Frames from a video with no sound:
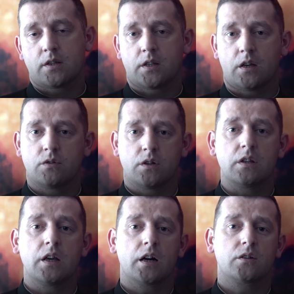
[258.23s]
stają się
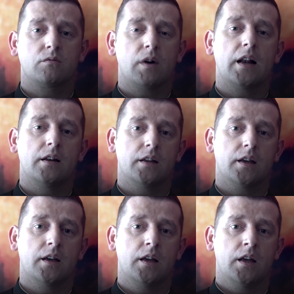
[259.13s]
nieaktualne.
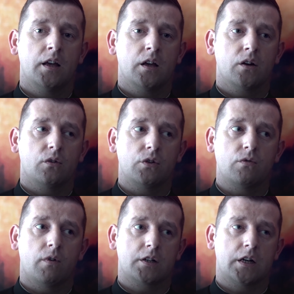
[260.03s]
Oni
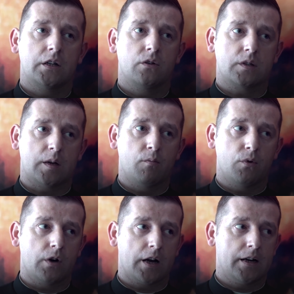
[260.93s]
uważali go za
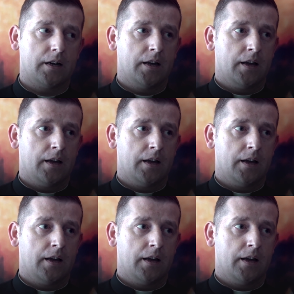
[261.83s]
Boga,